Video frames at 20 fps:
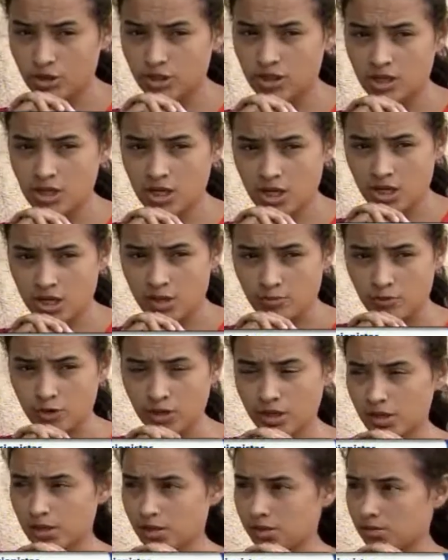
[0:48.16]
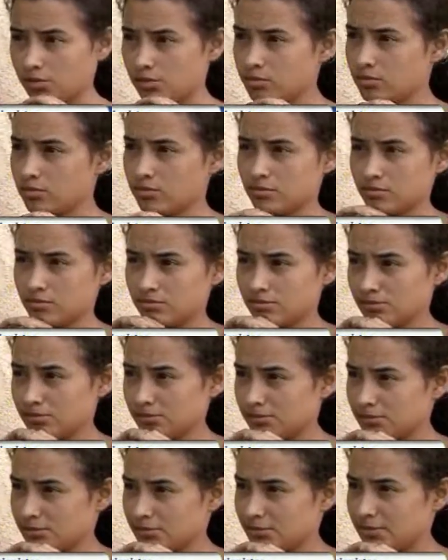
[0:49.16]
a rutas cortas que van desde el centro de la
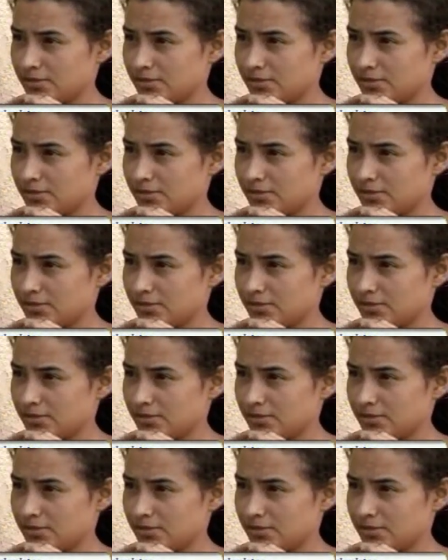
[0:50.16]
ciudad